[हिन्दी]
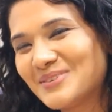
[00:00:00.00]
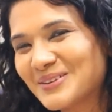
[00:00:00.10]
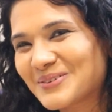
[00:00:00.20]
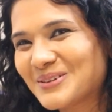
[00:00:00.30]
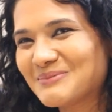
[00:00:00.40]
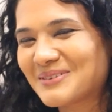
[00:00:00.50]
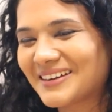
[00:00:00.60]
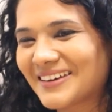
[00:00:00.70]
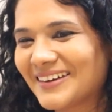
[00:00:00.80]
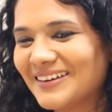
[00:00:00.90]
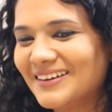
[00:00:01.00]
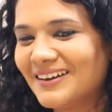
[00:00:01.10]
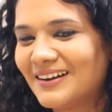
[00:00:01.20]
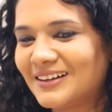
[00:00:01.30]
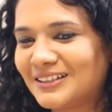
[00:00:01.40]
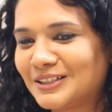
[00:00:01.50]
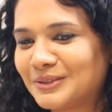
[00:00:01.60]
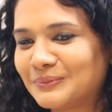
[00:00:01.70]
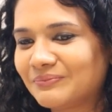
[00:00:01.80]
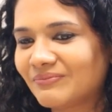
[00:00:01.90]
बिल्कुल बड़े
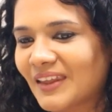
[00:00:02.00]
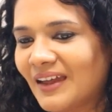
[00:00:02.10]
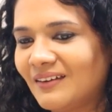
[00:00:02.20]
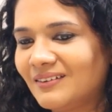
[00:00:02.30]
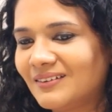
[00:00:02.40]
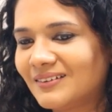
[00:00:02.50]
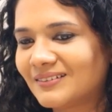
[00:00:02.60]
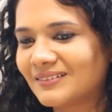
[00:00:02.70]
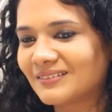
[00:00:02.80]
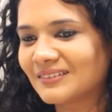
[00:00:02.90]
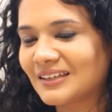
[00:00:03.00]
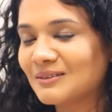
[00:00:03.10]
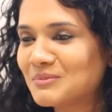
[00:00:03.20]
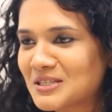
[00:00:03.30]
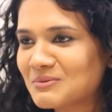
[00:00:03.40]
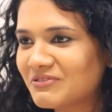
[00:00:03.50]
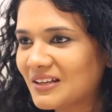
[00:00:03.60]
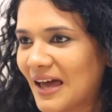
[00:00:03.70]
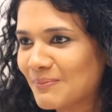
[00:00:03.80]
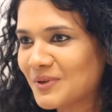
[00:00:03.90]
एंड इट मेक्स मी
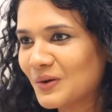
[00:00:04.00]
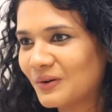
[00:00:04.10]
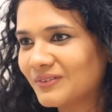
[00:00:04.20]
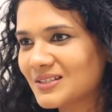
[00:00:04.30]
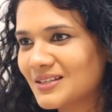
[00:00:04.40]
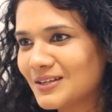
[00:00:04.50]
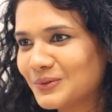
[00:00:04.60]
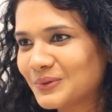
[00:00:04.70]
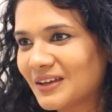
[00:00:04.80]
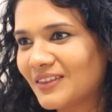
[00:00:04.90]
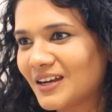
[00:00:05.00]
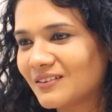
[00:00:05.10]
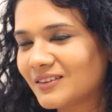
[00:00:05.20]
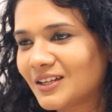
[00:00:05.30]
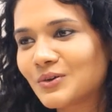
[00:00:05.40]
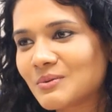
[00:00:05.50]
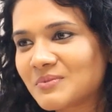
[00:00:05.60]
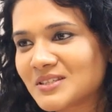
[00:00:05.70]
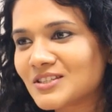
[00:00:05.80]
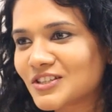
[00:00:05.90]
फील हैप्पी ऑब्वियसली क्योंकि एट द एंड ऑफ द डे कोई
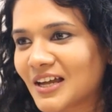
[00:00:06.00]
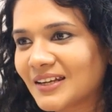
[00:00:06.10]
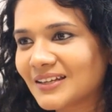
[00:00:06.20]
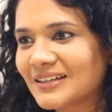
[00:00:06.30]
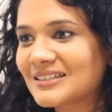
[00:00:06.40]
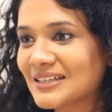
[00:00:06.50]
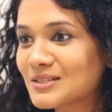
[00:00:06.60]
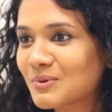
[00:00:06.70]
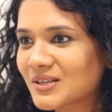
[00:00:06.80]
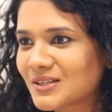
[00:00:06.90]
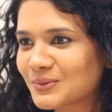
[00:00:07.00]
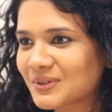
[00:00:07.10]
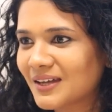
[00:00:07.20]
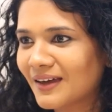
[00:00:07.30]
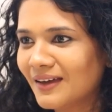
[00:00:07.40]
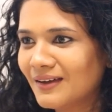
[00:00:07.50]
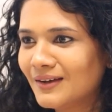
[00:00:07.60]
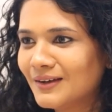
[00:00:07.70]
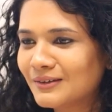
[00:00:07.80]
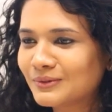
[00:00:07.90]
बिजनेस चलाने के लिए सेल्स बहुत ज़रूरी है
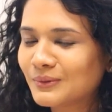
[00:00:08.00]
right.